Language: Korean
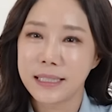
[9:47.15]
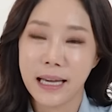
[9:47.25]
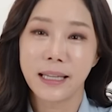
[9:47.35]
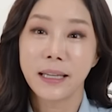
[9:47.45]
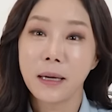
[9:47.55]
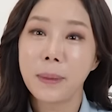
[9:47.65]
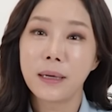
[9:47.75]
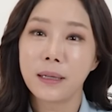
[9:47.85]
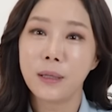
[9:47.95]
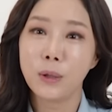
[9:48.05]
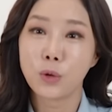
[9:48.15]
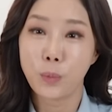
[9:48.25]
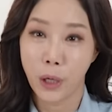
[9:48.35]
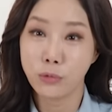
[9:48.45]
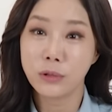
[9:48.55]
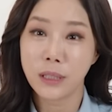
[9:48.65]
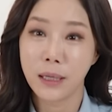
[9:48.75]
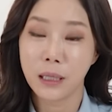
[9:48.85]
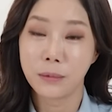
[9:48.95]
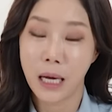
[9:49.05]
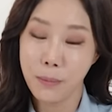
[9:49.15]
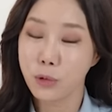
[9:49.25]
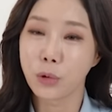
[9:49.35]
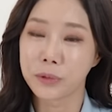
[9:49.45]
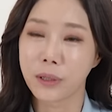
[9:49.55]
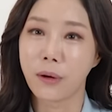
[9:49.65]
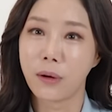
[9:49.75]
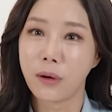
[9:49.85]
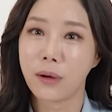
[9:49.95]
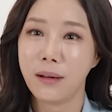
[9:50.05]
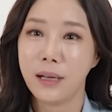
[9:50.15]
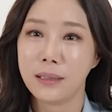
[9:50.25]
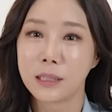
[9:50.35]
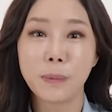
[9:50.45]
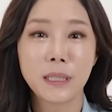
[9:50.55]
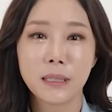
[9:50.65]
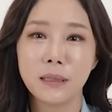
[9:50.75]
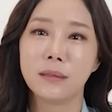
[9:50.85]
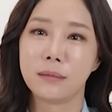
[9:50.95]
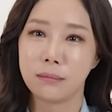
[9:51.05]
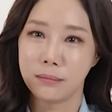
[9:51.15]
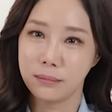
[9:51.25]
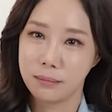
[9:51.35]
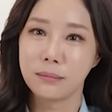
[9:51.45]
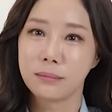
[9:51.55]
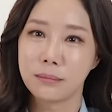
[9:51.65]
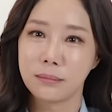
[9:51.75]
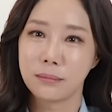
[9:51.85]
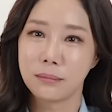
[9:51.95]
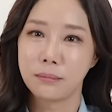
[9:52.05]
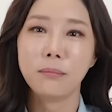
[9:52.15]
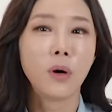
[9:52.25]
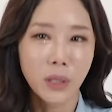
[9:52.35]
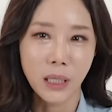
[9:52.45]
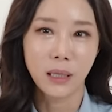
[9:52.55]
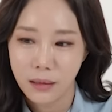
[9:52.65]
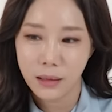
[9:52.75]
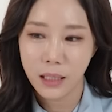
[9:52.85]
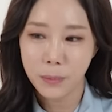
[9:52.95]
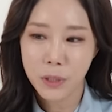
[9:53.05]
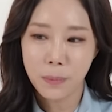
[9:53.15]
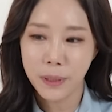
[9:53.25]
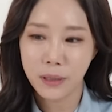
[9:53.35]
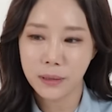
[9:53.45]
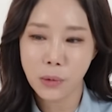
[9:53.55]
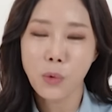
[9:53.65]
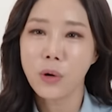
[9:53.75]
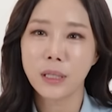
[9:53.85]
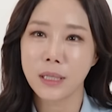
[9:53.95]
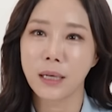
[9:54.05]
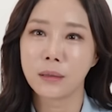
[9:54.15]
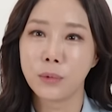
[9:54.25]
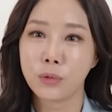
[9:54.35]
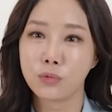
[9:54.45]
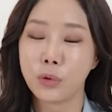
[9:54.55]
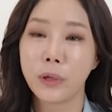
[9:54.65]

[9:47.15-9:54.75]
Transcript: 자기 개발하려고 배우는 사람은 한 명도 없어요. 스피치는 머니. 이 입찰 PT에 성공하지 않으면 우리